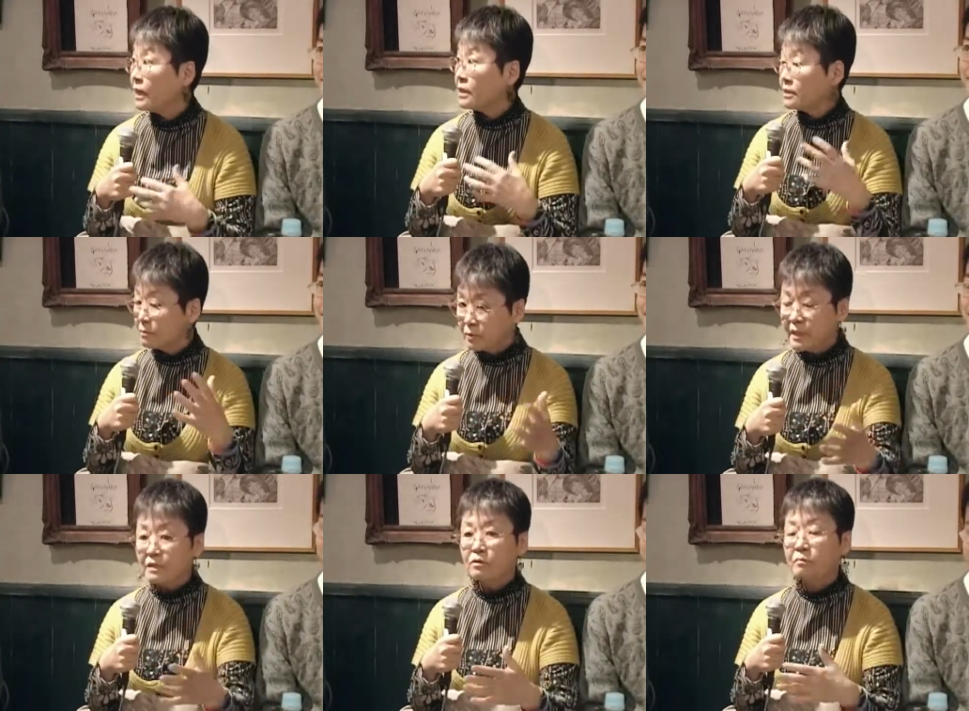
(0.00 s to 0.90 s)
自分
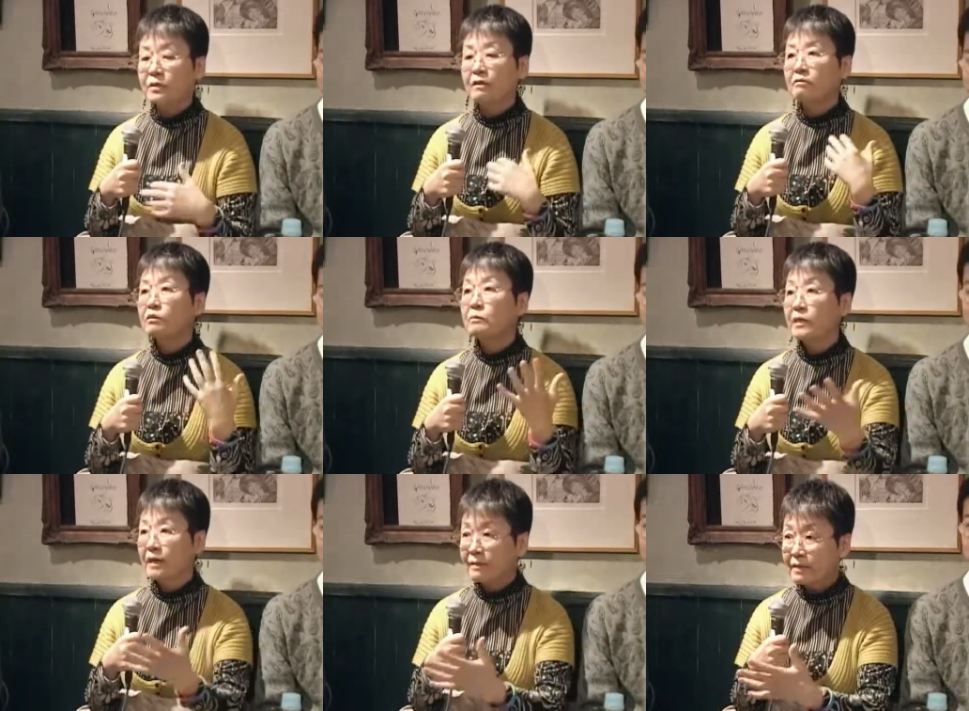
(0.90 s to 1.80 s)
たちのピアグループ
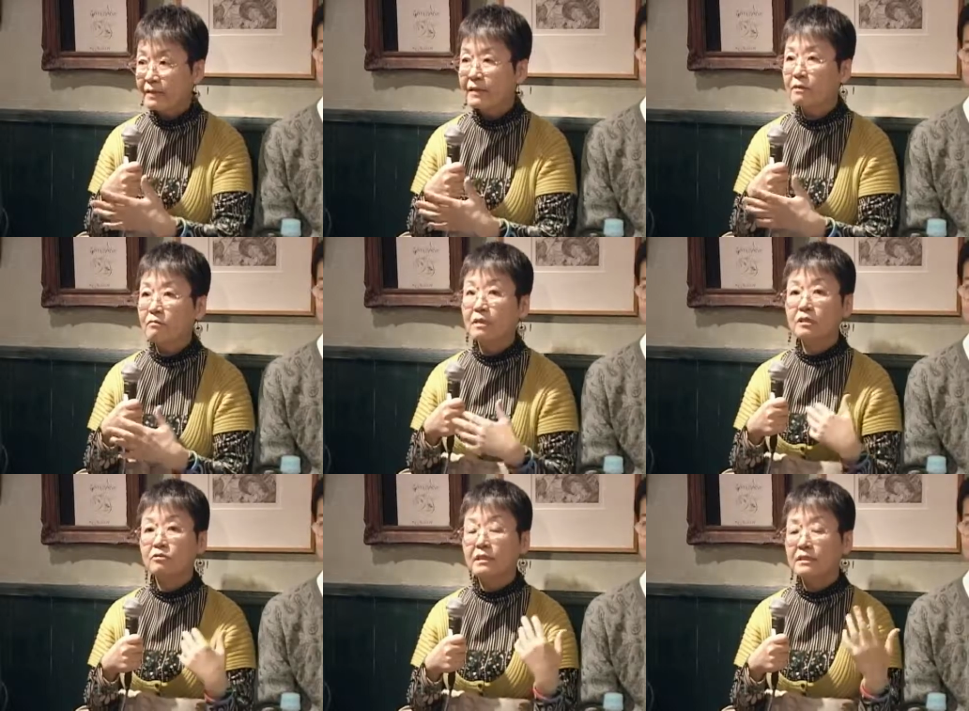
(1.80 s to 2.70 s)
があったりいろんな
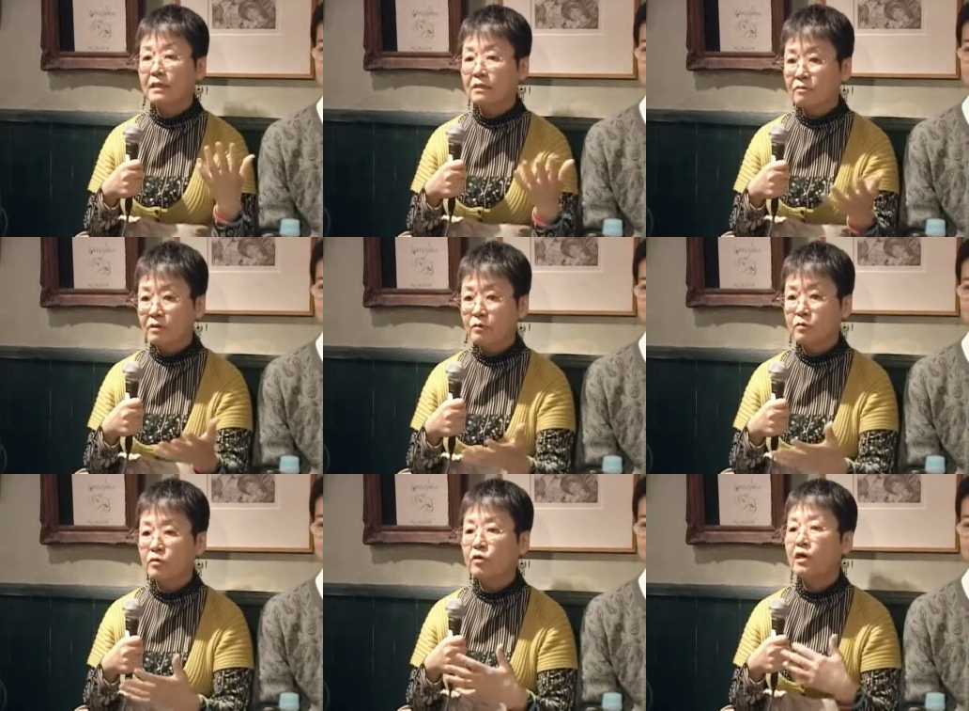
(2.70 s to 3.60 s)
人たちがいろんなこ
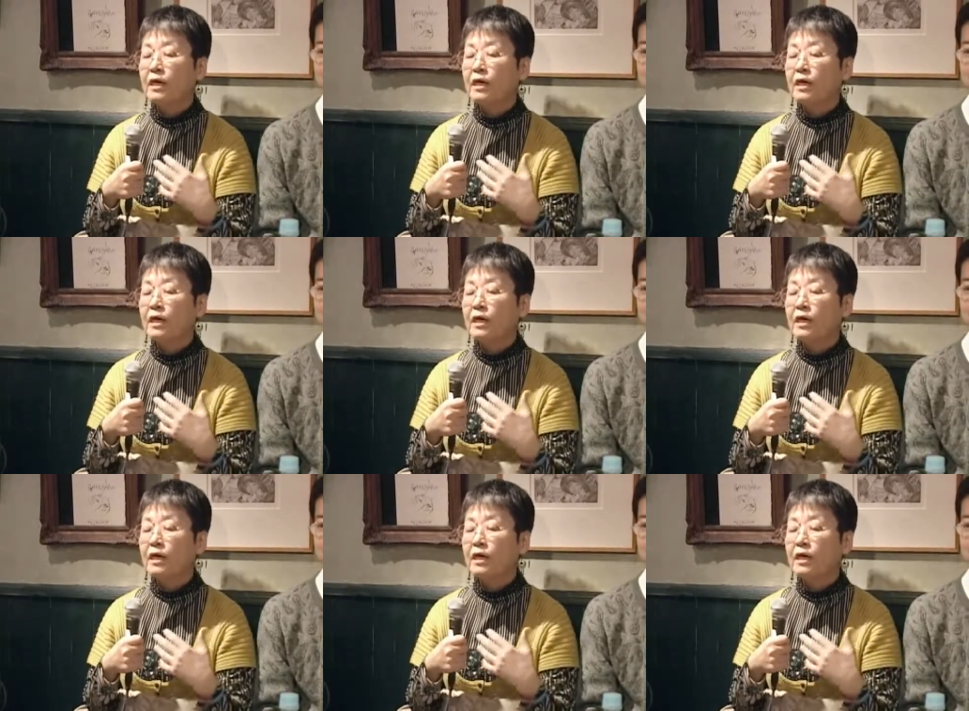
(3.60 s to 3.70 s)
とを